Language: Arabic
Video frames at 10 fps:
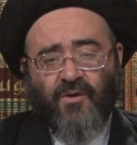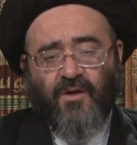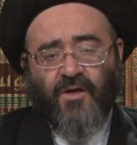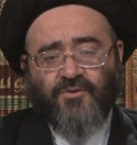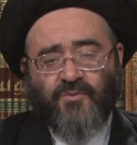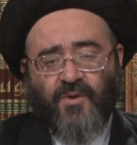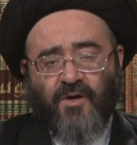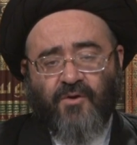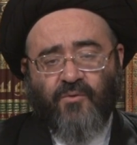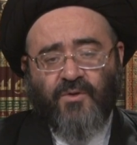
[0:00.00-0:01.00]
الله
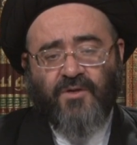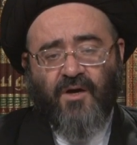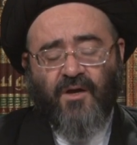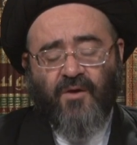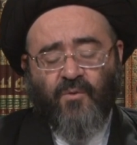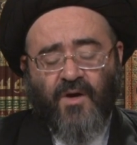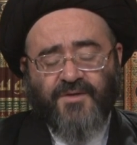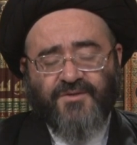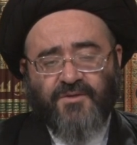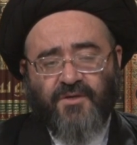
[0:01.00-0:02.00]
سبحانه وتعالى
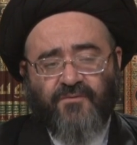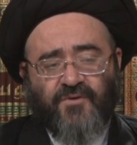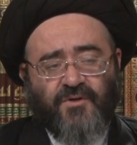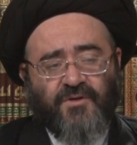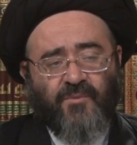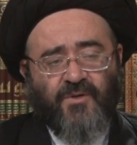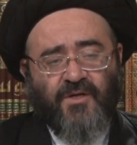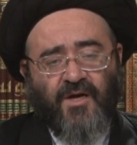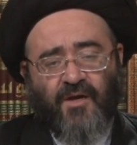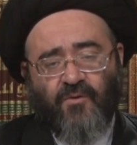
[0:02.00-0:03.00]
واسطة في
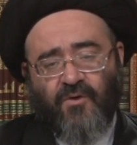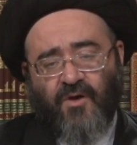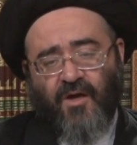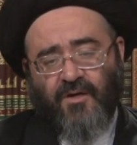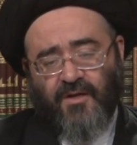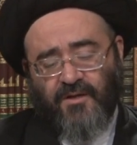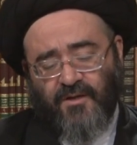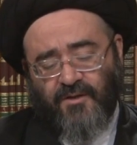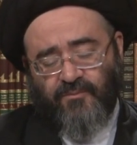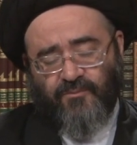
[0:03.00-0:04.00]
تبليغ القرآن
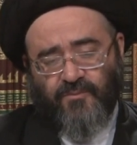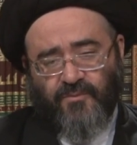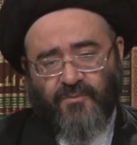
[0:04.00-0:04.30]
الكريم